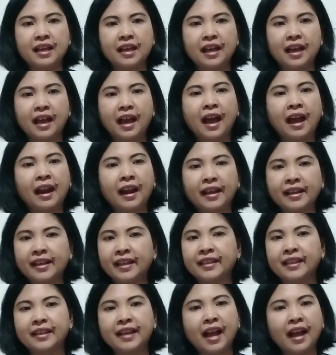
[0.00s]
Allah yang
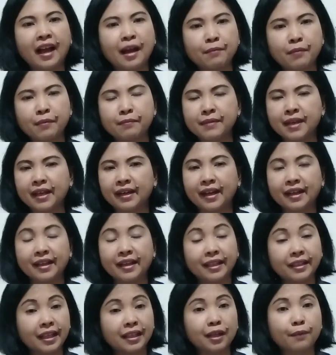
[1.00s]
tidak akan membiarkan
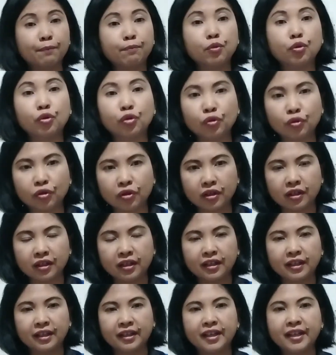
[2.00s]
kita terpuruk,
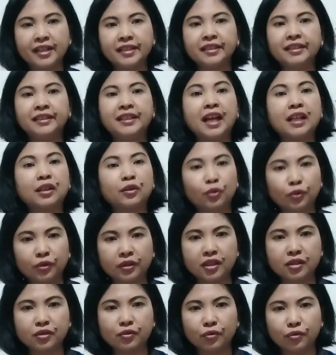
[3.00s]
jatuh
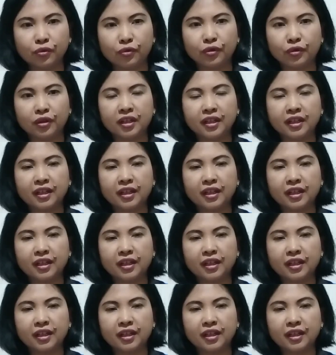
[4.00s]
tersungkur.